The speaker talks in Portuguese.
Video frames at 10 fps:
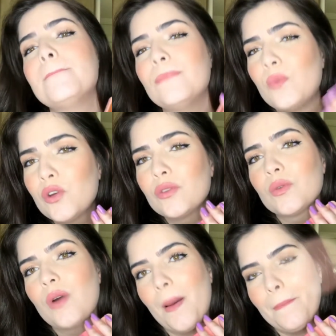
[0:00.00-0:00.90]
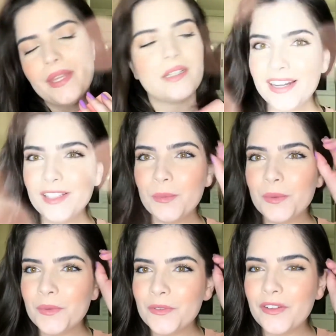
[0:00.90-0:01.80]
muito a pena. Agora indo
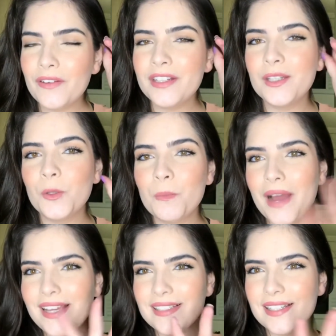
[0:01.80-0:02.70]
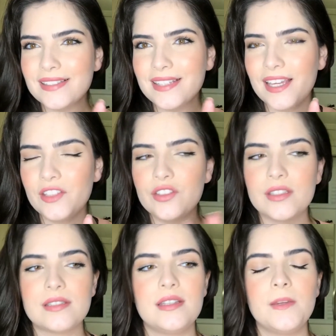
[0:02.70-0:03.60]
para um favorito mais recente,
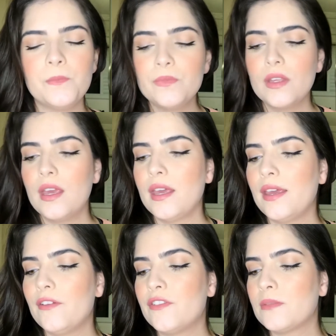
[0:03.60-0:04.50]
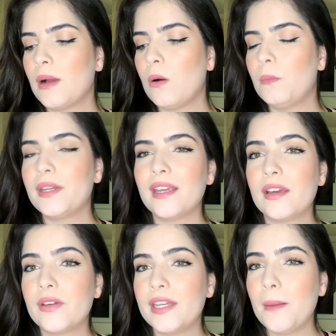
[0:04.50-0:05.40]
assim, é, eu fiz uma comprinha
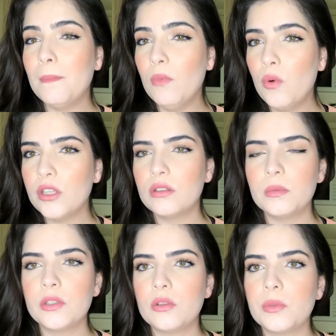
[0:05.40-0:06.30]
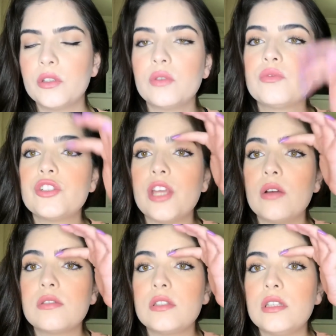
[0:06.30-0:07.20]
eu queria muito, muito, muito um
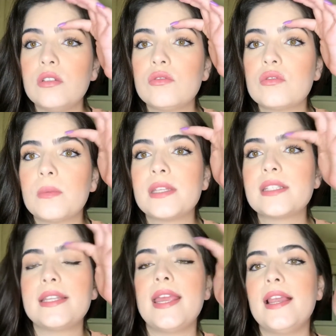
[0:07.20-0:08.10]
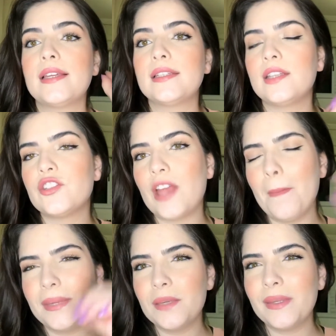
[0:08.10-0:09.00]
gelzinho de sobrancelha que já
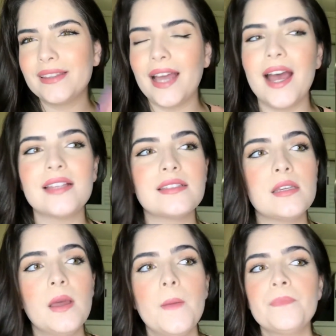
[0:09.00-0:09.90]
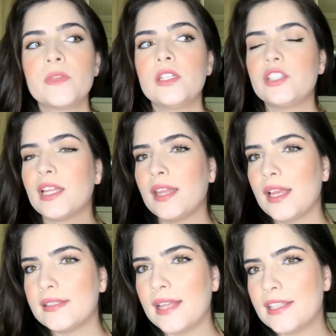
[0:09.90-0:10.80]
pigmentasse e
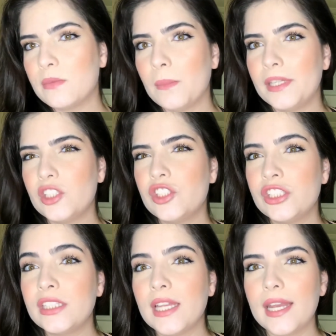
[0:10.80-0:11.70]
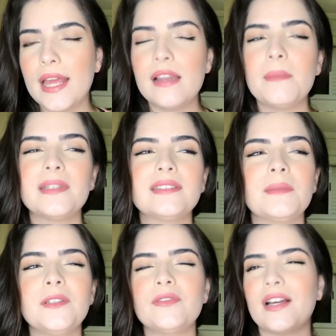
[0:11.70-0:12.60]
já desse uma preenchida nela, mas
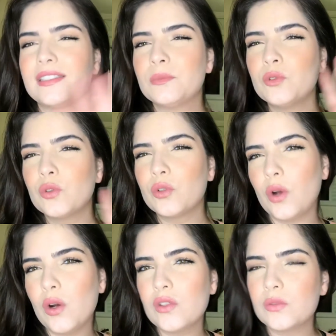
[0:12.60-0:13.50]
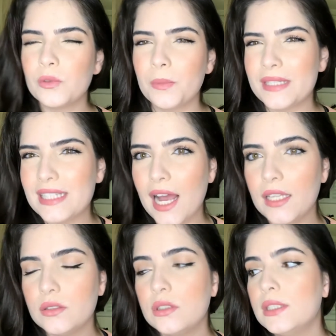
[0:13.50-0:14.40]
também não ficasse muito grosso, muito pesado.